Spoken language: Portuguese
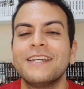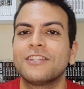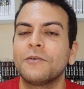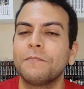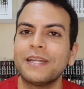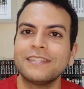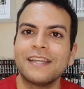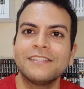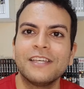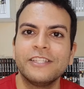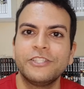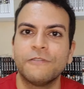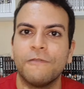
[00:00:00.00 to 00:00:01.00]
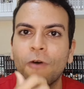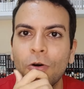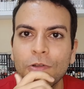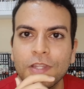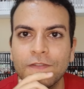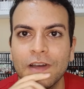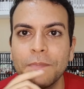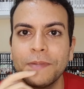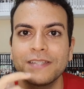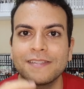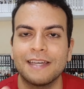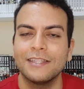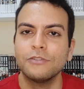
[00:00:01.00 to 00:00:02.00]
Então, para trazer ele de volta, vai
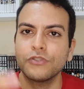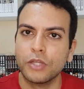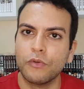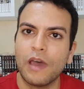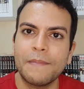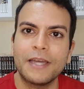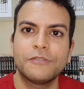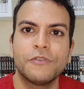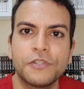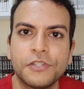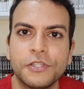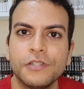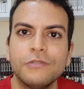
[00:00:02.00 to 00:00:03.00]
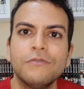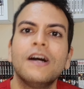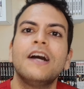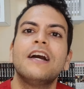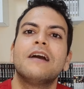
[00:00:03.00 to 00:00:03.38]
precisar não só do remédio antigo,